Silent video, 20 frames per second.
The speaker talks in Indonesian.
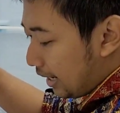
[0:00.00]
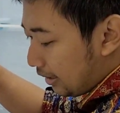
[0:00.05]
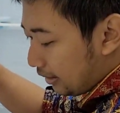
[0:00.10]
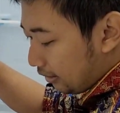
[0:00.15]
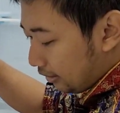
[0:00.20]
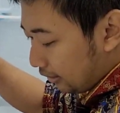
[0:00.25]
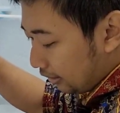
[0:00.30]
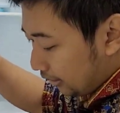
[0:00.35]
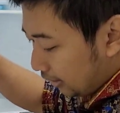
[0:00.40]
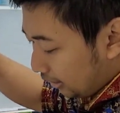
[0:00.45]

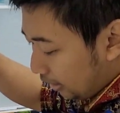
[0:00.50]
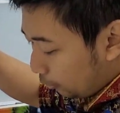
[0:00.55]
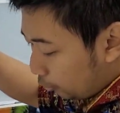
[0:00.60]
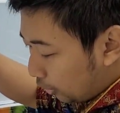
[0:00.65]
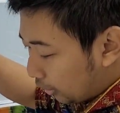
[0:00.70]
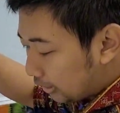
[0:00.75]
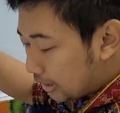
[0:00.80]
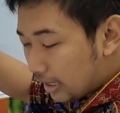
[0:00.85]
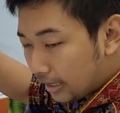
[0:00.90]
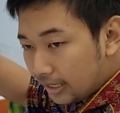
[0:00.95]
ikan, di sini
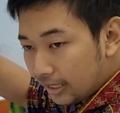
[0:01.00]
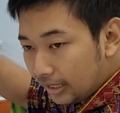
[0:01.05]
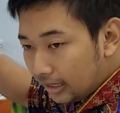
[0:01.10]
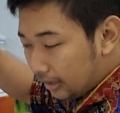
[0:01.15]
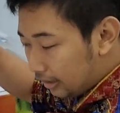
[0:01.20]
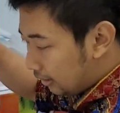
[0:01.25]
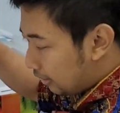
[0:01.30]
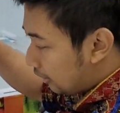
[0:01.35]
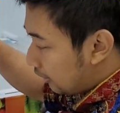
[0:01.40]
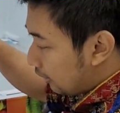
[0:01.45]
buat
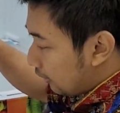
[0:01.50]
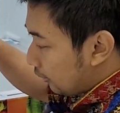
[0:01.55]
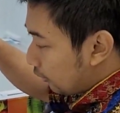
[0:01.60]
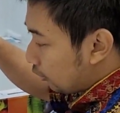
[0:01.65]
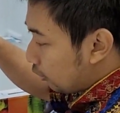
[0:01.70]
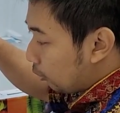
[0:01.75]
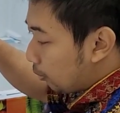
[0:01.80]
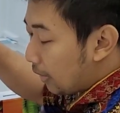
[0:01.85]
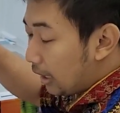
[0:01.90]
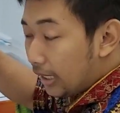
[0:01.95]
daging,
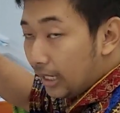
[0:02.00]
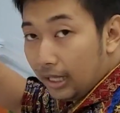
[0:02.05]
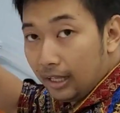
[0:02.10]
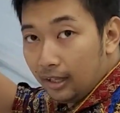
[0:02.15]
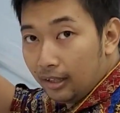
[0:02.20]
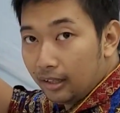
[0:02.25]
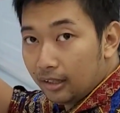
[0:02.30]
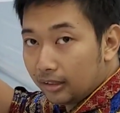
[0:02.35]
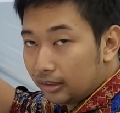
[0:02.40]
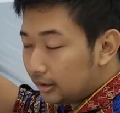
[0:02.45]

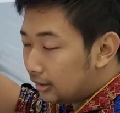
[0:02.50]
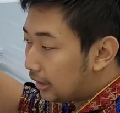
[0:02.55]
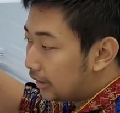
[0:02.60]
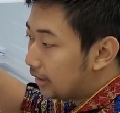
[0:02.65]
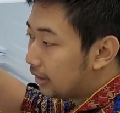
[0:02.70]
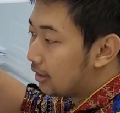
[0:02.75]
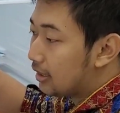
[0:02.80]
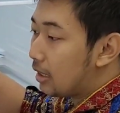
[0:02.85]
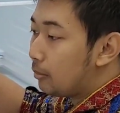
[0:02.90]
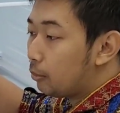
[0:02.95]
supaya
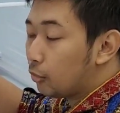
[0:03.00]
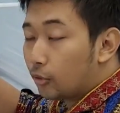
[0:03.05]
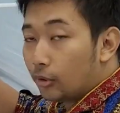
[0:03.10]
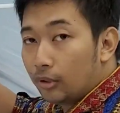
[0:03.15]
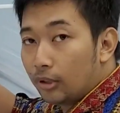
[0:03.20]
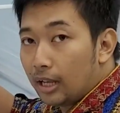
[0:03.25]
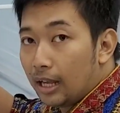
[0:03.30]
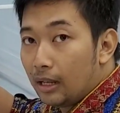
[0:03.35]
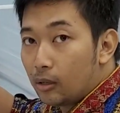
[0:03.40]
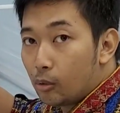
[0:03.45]
tidak tercampur
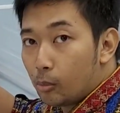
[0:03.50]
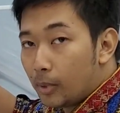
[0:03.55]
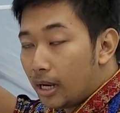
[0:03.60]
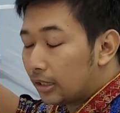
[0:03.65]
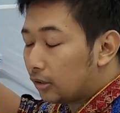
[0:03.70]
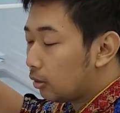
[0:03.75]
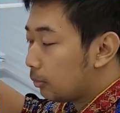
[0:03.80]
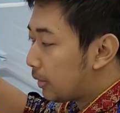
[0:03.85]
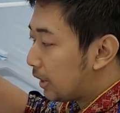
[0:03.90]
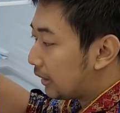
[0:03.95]

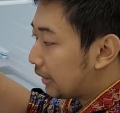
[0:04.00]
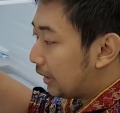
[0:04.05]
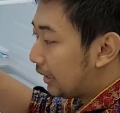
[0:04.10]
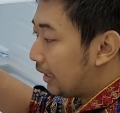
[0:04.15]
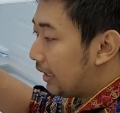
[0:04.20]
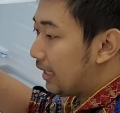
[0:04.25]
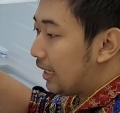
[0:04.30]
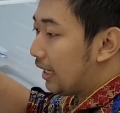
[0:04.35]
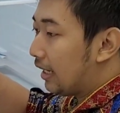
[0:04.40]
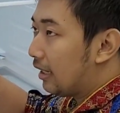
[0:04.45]
aroma atau
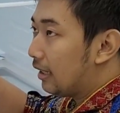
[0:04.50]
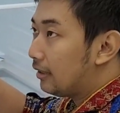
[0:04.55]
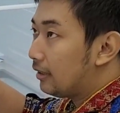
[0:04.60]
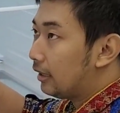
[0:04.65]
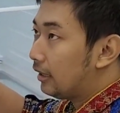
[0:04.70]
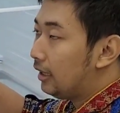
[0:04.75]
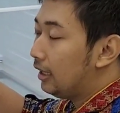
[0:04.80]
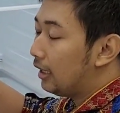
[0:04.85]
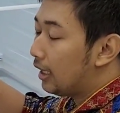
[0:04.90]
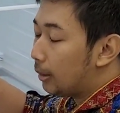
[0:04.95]
bakterinya.
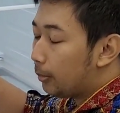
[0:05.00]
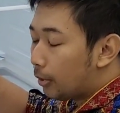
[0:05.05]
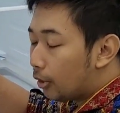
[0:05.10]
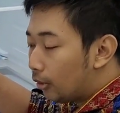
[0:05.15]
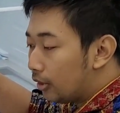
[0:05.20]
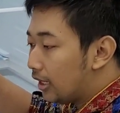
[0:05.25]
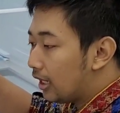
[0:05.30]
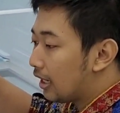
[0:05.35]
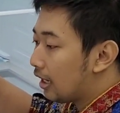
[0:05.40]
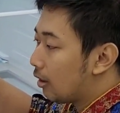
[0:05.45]
Jadi nggak
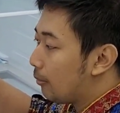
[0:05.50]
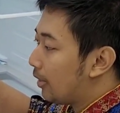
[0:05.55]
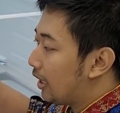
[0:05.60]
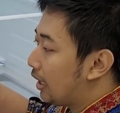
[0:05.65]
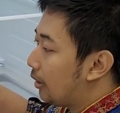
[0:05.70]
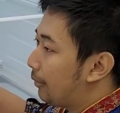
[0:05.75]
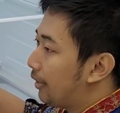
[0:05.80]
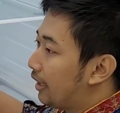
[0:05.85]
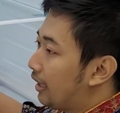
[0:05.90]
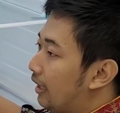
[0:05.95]
baunya nggak
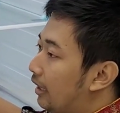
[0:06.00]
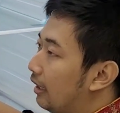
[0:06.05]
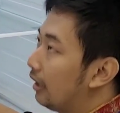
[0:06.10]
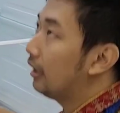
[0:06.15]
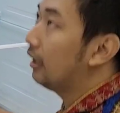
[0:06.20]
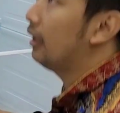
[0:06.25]
kemana-mana.